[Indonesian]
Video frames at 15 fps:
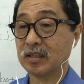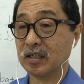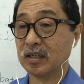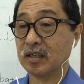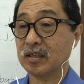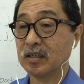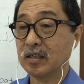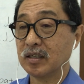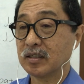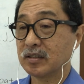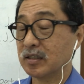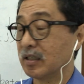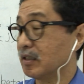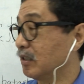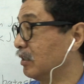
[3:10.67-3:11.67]
ya
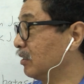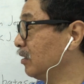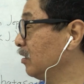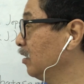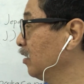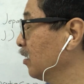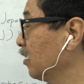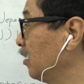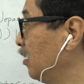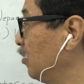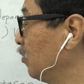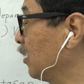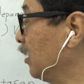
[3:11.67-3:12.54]
jadi kalau